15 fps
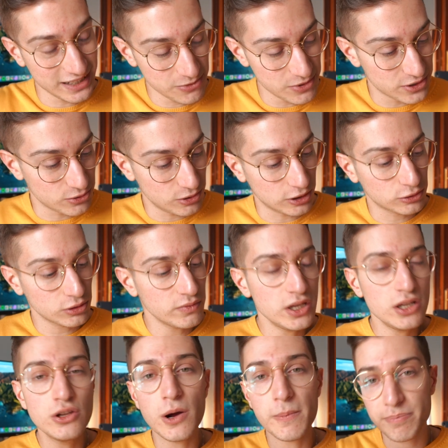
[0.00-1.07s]
di questo in un altro
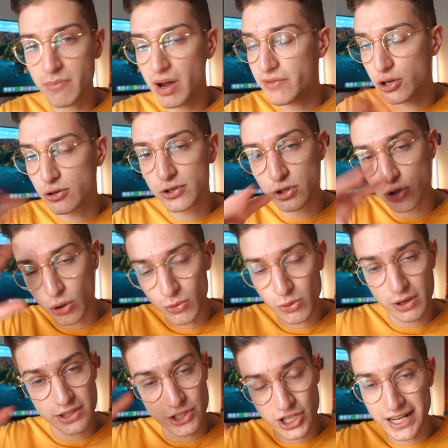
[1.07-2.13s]
video, ma vi consiglio
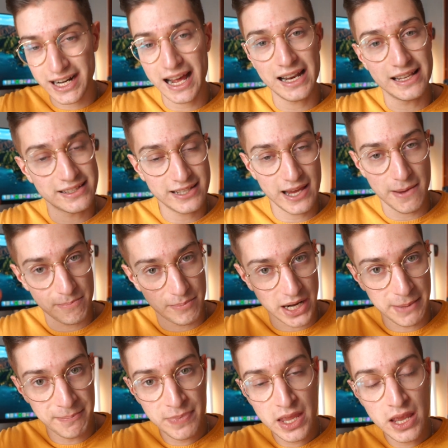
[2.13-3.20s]
comunque in generale
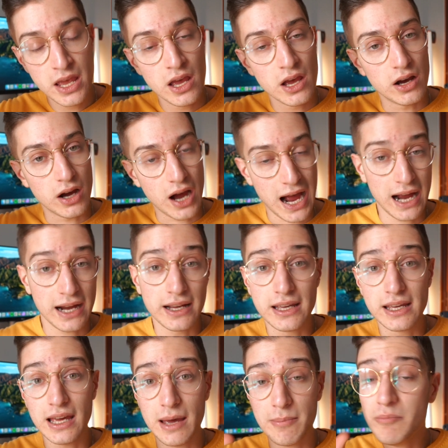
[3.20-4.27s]
sempre eh,
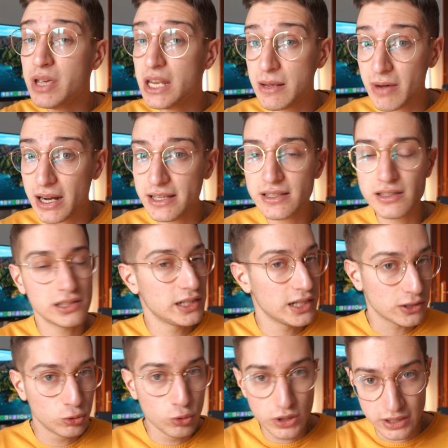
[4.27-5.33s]
anche minimalist,
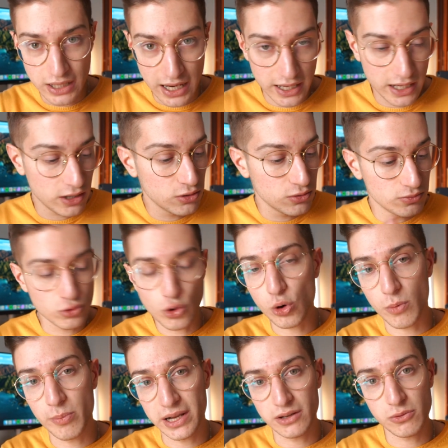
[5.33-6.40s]
gratuita e non
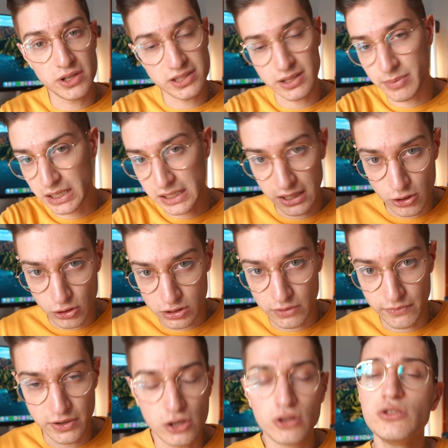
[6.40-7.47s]
comprate questa perché costa
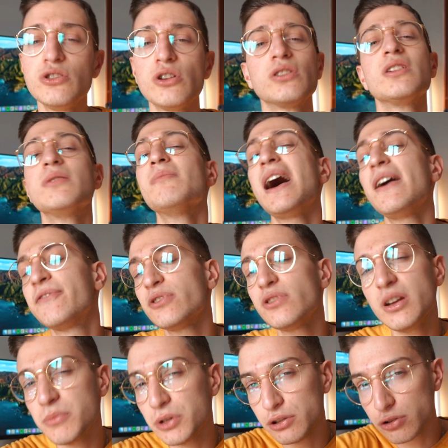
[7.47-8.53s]
un fracco di soldi,
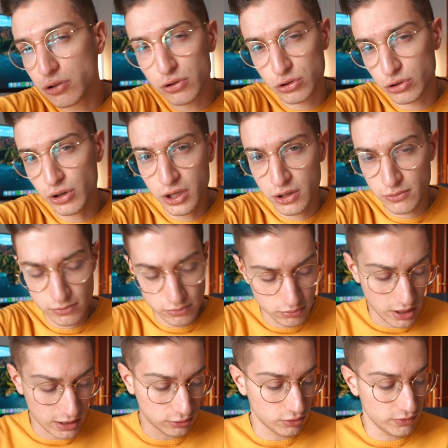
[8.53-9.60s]
affronteremo il discorso in un
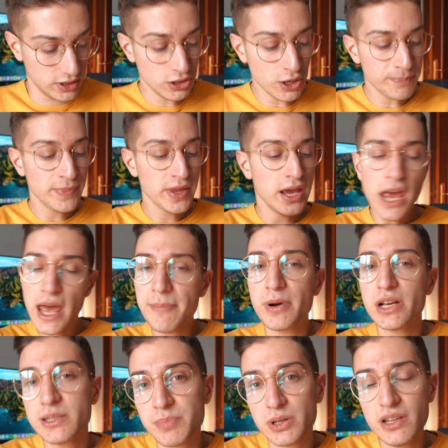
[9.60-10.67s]
altro video. E
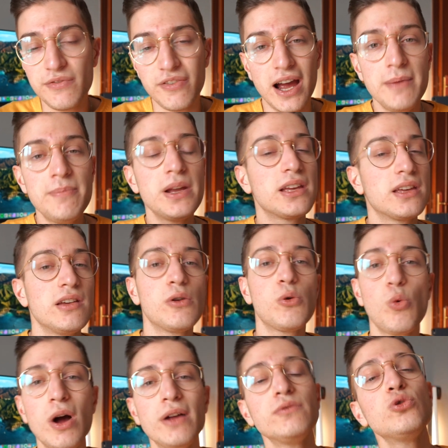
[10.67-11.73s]
poi Spotify perché
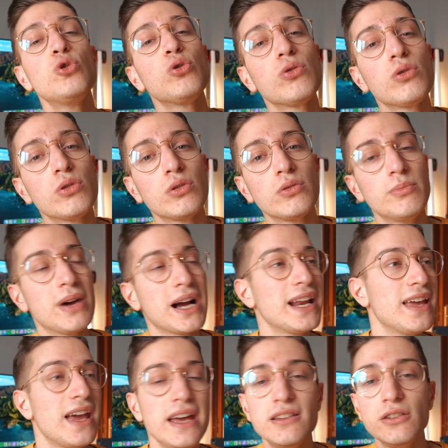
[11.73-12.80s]
quando
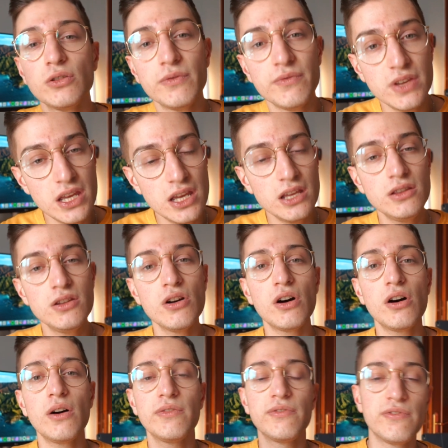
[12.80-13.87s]
magari edito
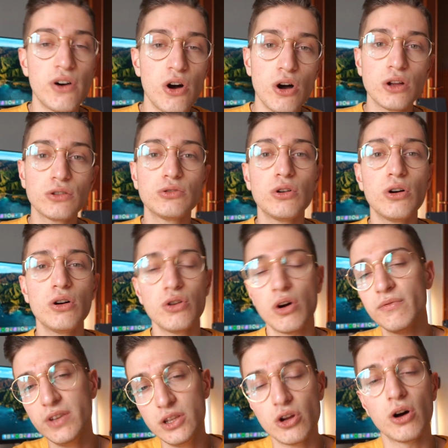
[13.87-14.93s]
video, foto, no,
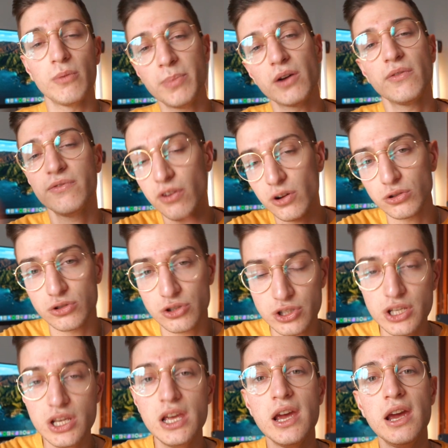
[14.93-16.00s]
video no, però foto
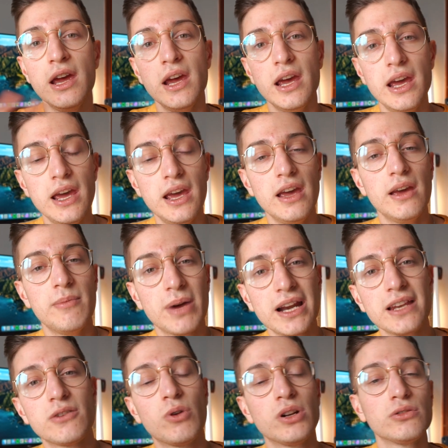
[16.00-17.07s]
sì, e
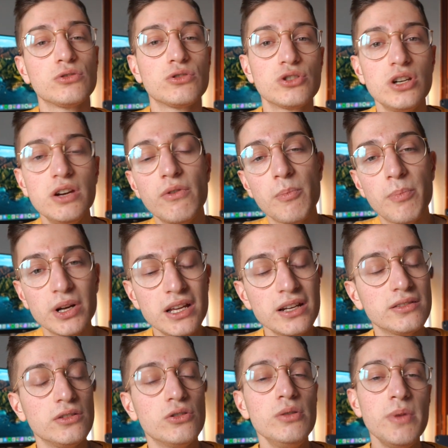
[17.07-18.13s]
magari quando scrivo un po' di
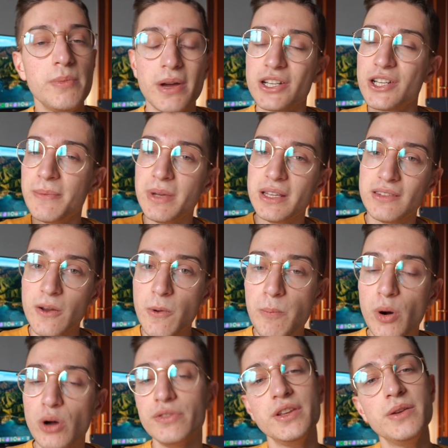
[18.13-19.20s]
articoli mi piace mettere un
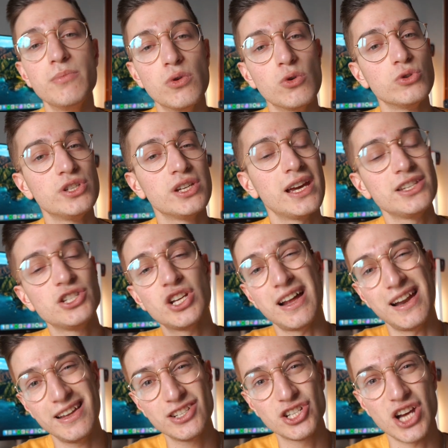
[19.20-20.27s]
po' di musica, in
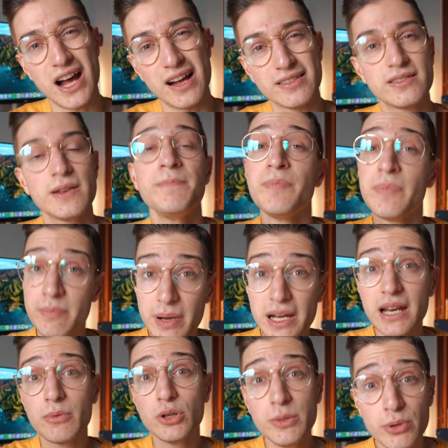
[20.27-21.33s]
generale jazz.
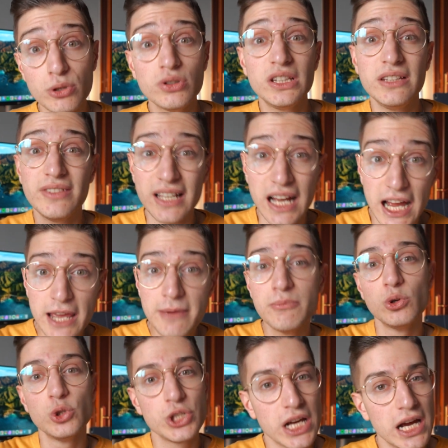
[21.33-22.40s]
Parleremo di produttività e
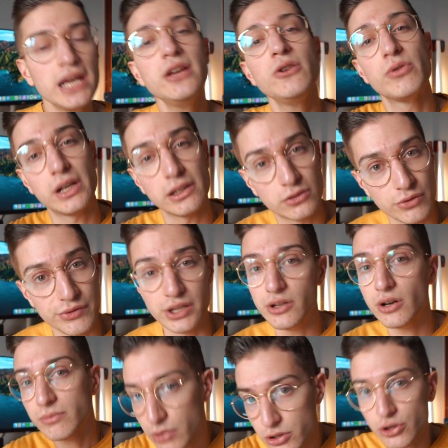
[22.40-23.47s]
musica in un altro
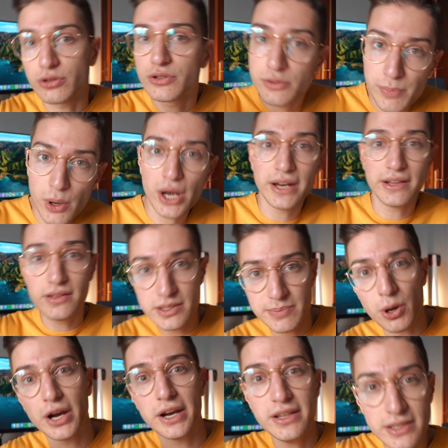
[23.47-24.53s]
video. Lo so, spoiler di
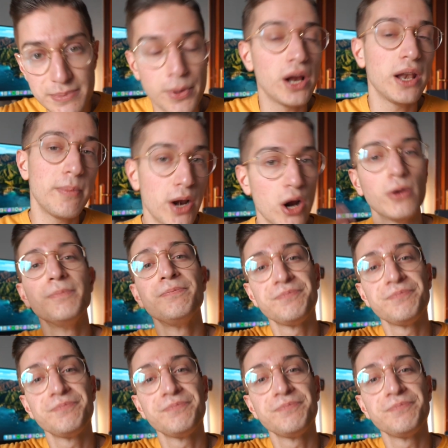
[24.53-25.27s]
spoiler di spoiler, però